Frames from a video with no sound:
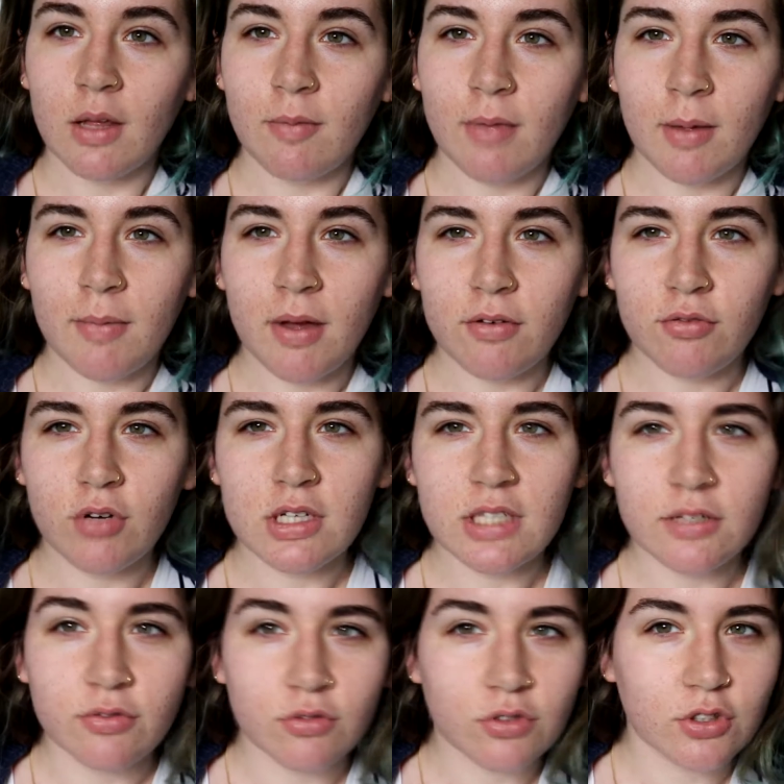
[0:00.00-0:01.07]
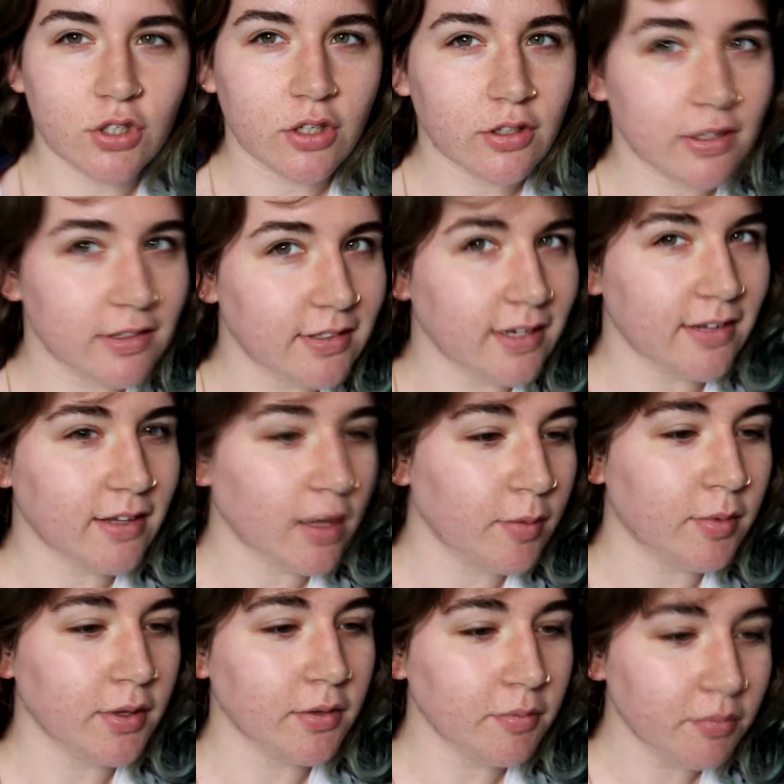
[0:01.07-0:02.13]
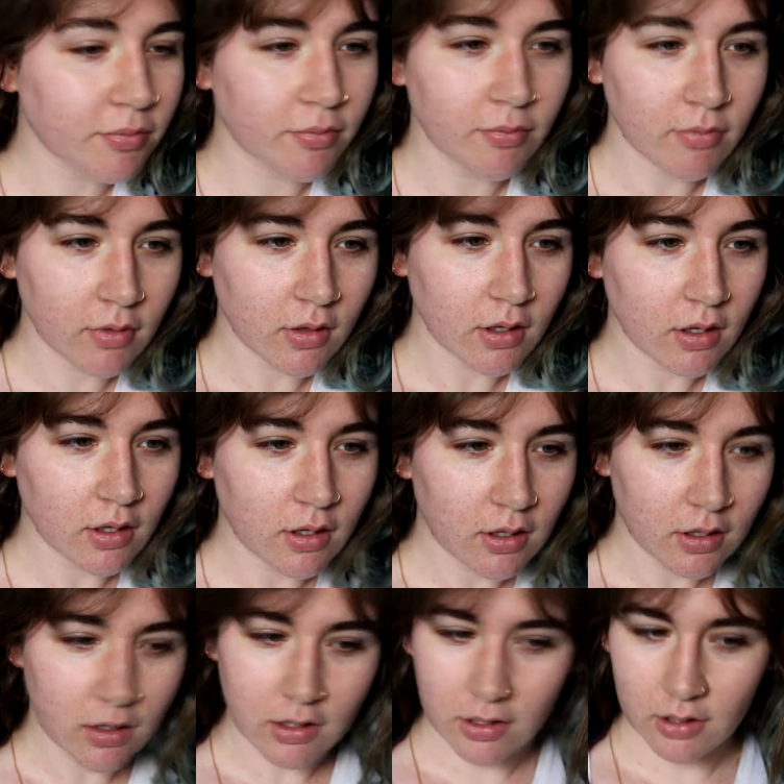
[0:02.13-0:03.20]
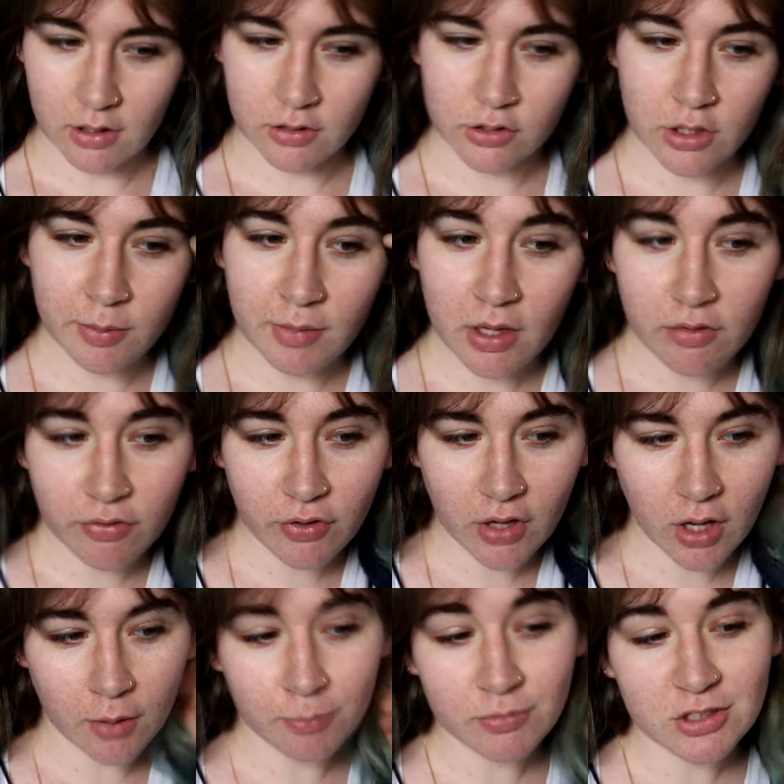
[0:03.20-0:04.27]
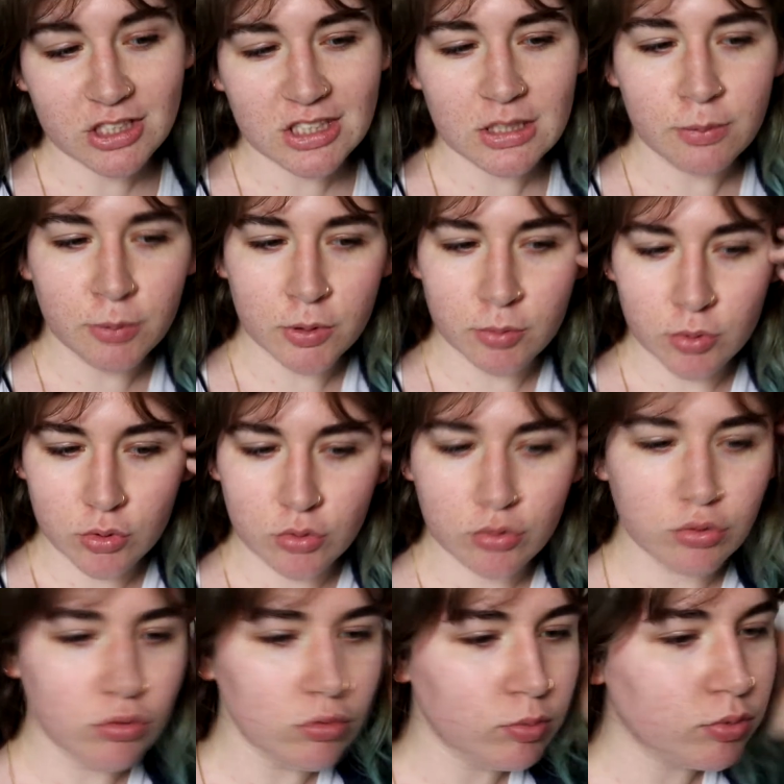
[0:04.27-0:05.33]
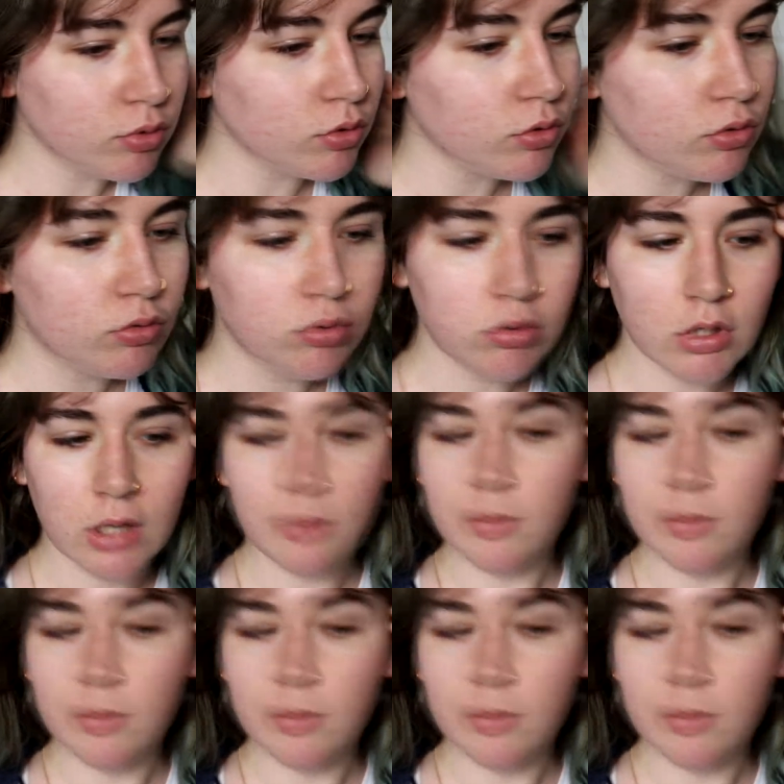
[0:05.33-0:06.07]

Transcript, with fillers: Bah ma foi ça fonctionne très très bien. Euh, j'en ai peut-être fait un petit peu beaucoup pour le coup là